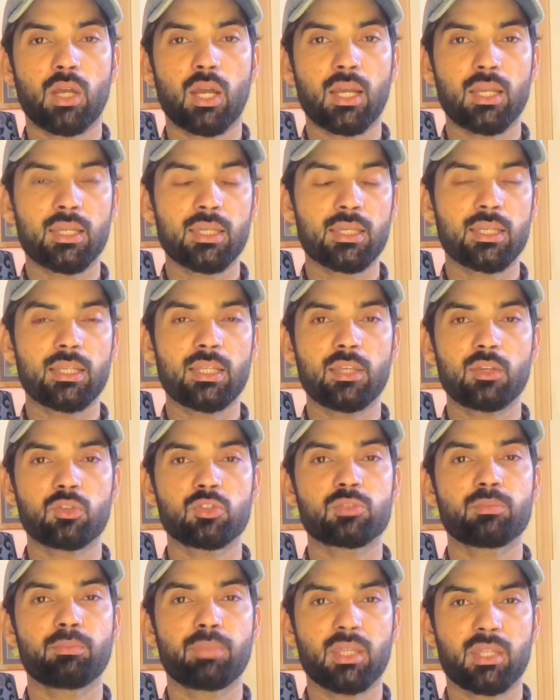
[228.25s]
आगे के लिए
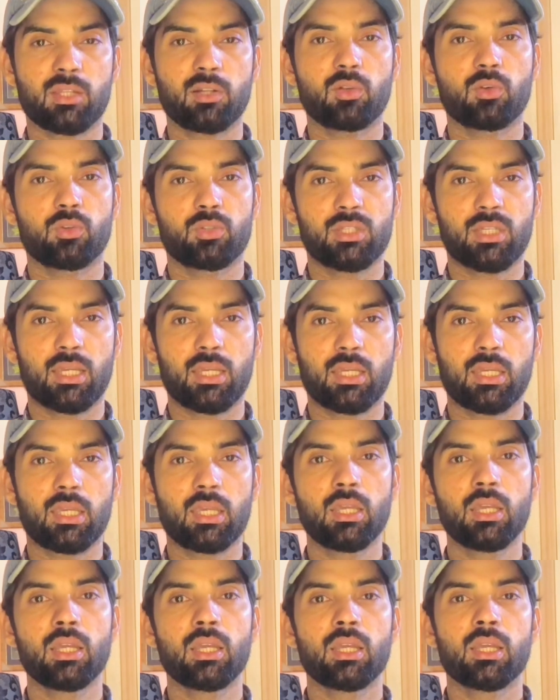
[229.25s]
कुछ बेहतर हो जाएगी
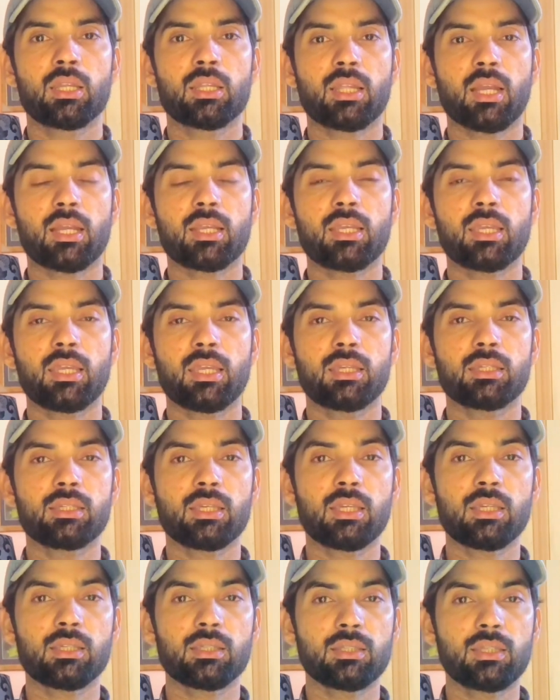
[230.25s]
ताकि
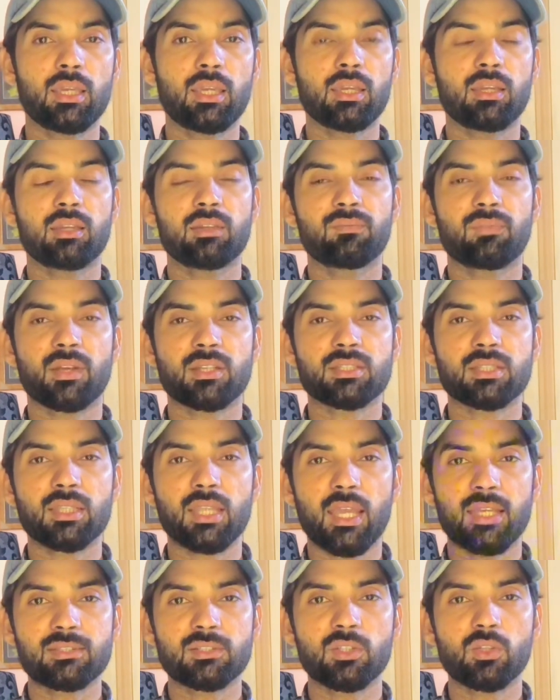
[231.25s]
ये ये एक इन्फेक्शन
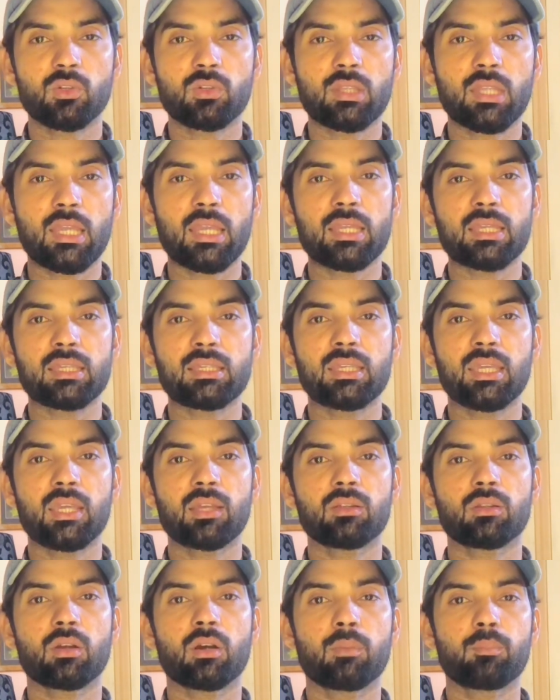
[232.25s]
ऐसे होता है कि ये
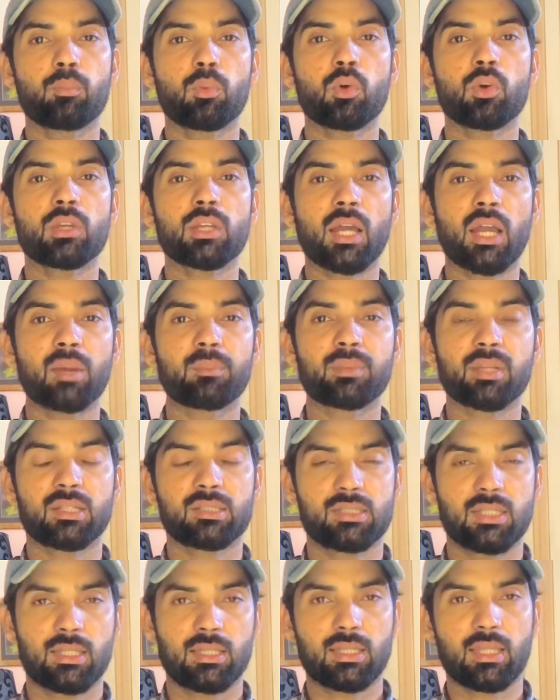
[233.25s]
बहुत टाइम तक
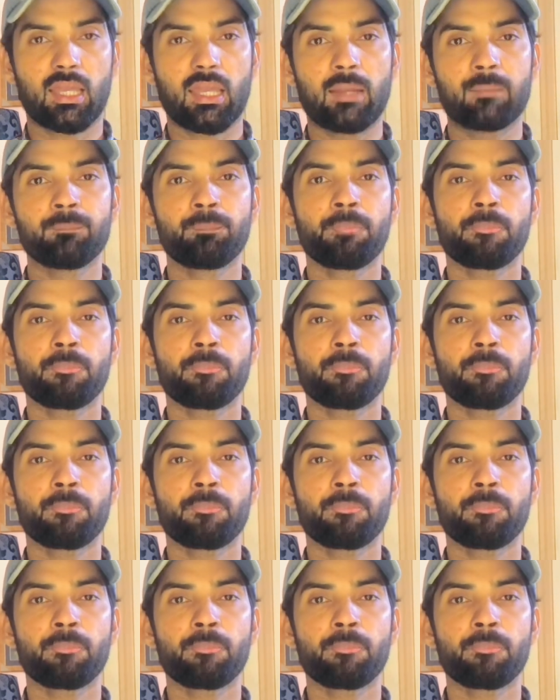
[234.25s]
चलता है